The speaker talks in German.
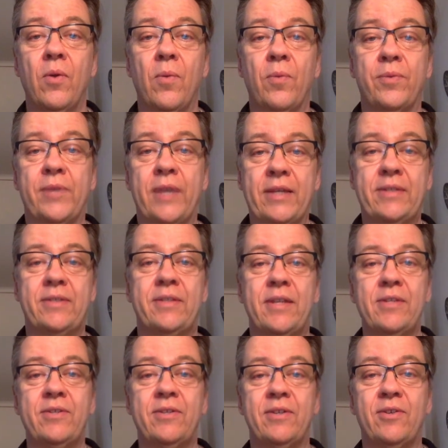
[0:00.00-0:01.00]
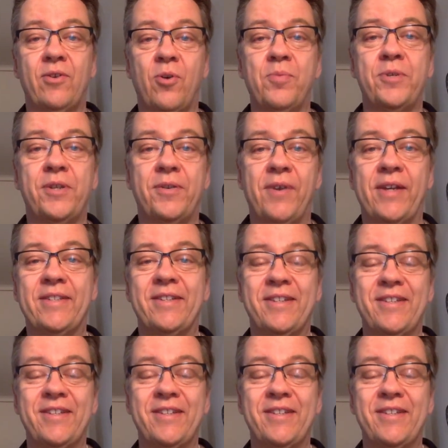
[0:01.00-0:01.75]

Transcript: Und das sind komischerweise